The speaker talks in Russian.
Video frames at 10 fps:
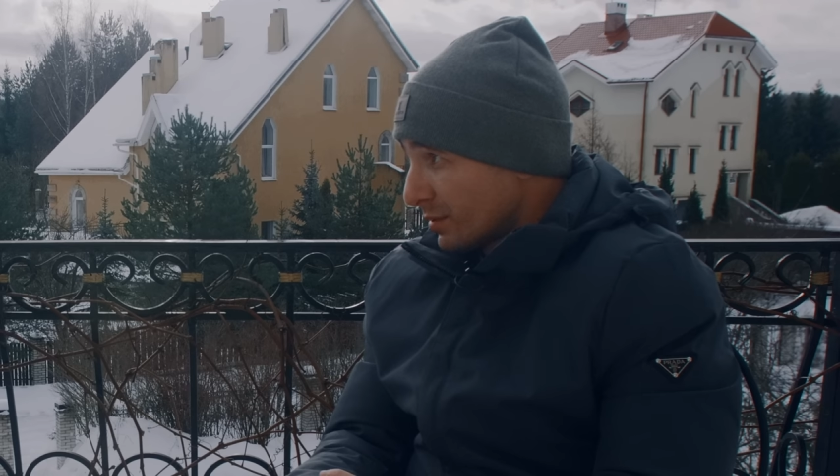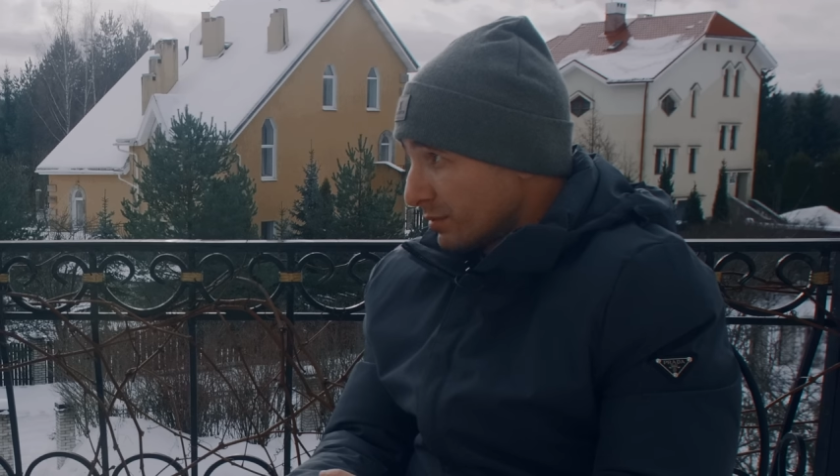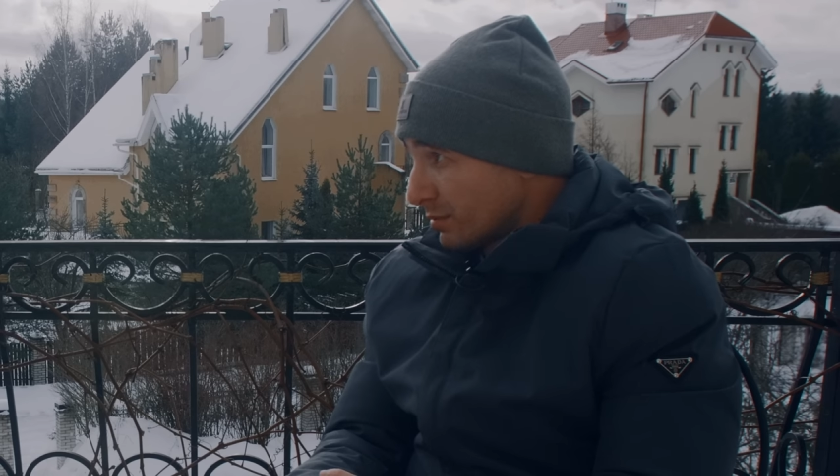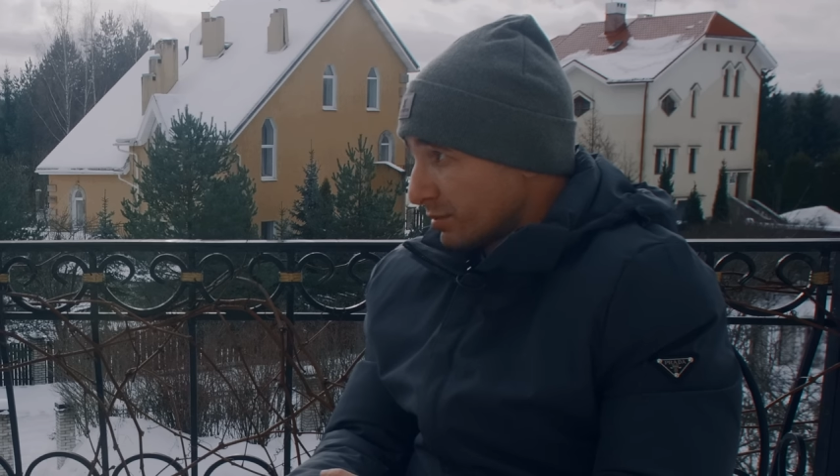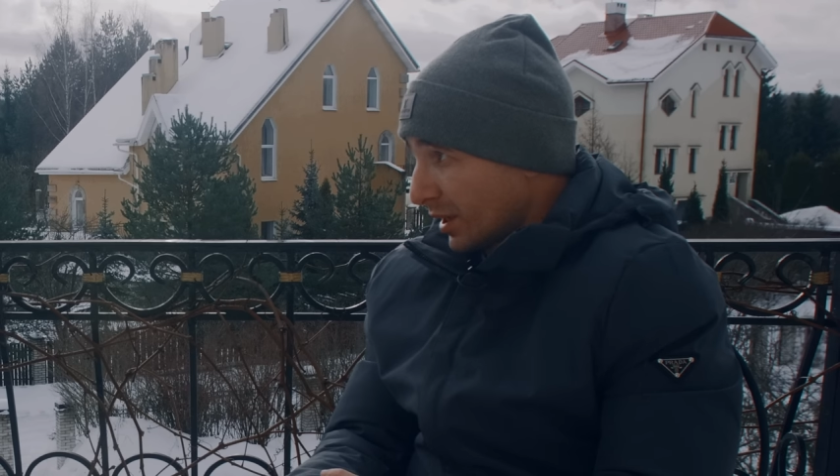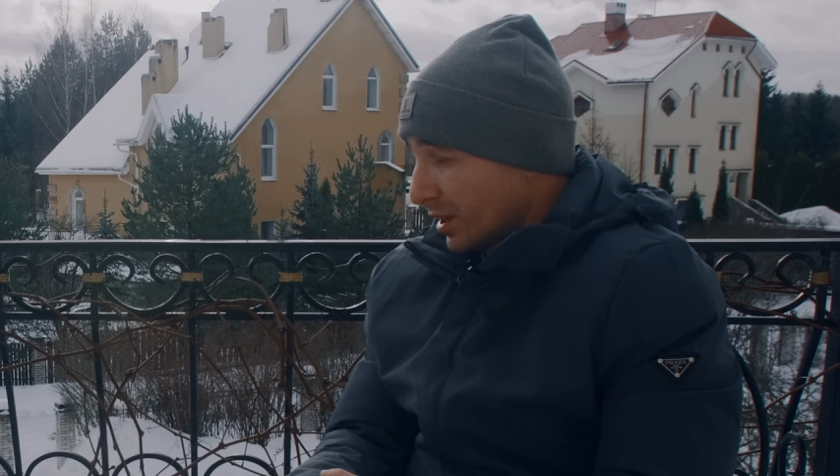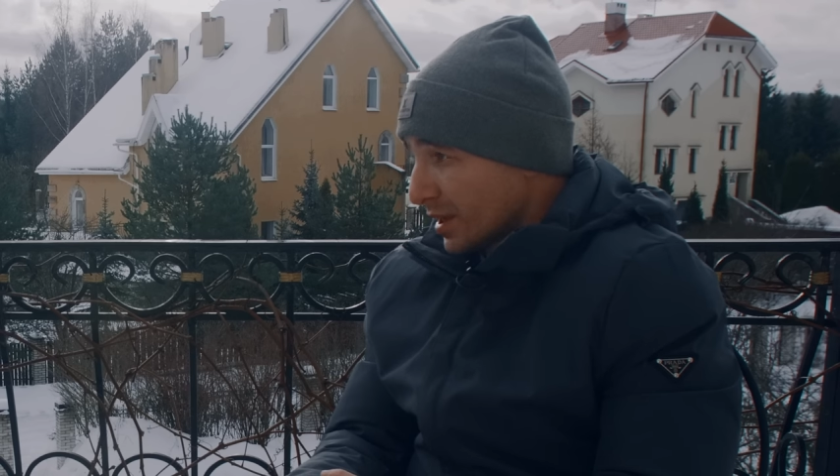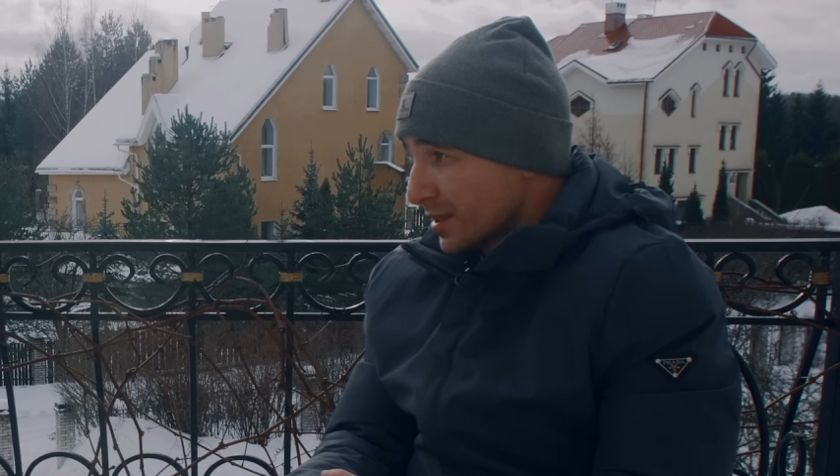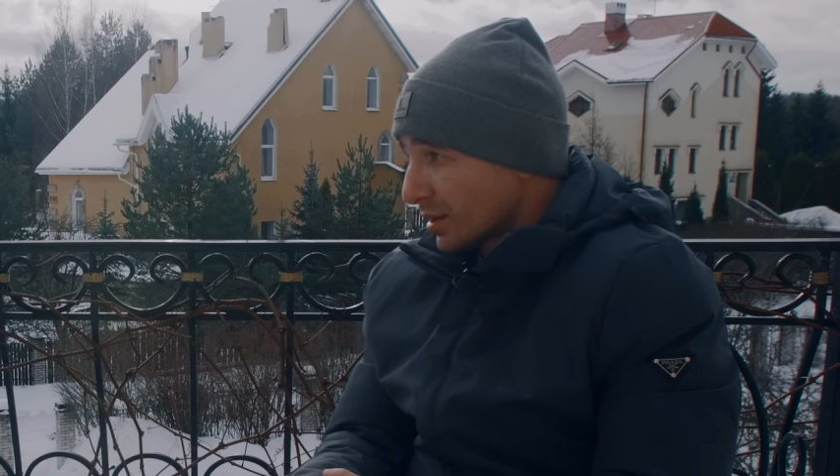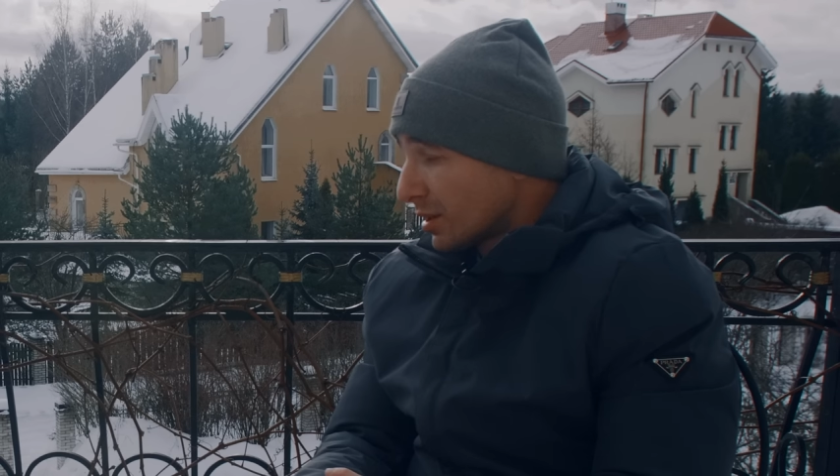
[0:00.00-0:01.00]
А в сколько? Три
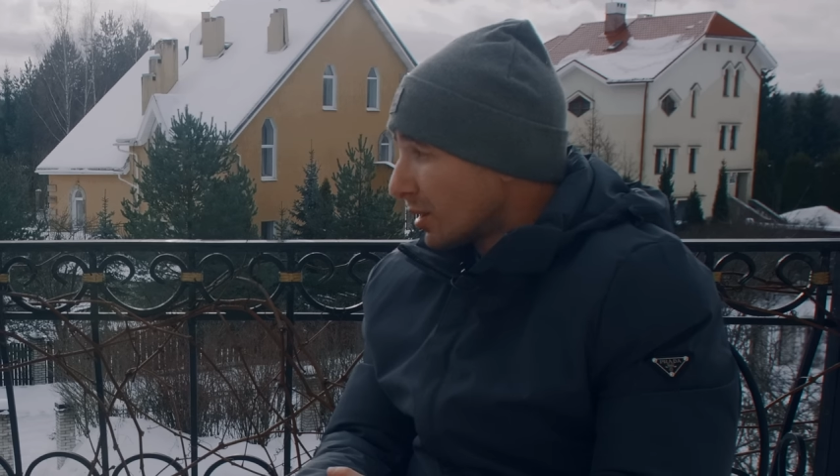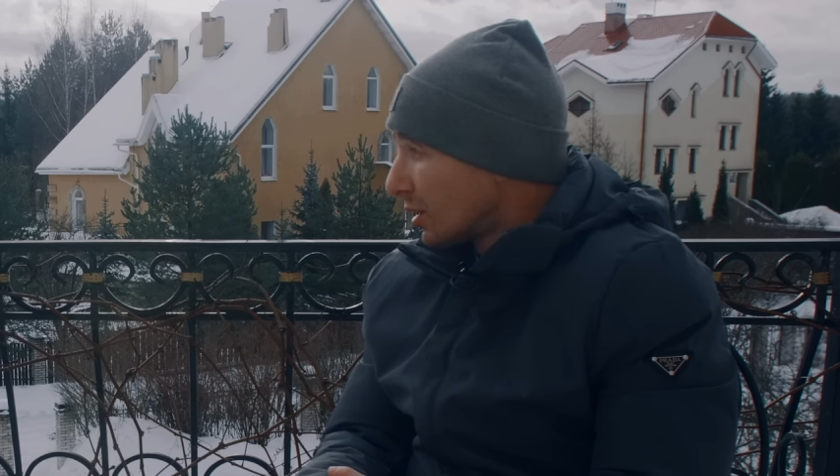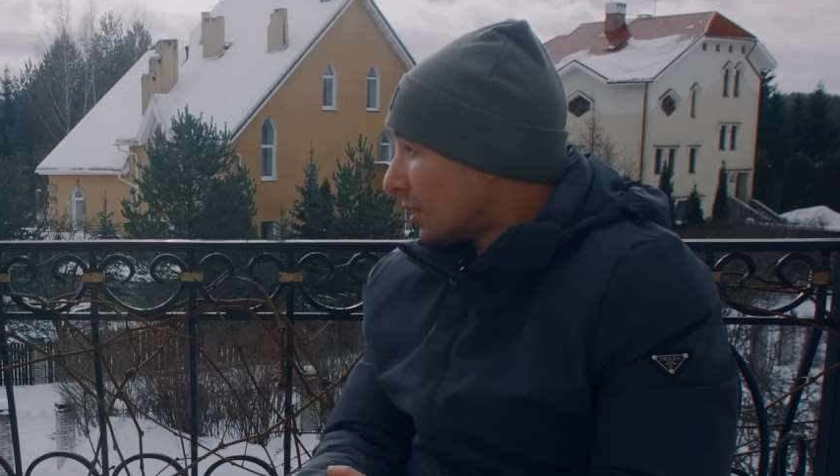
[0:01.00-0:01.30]
раза. Был?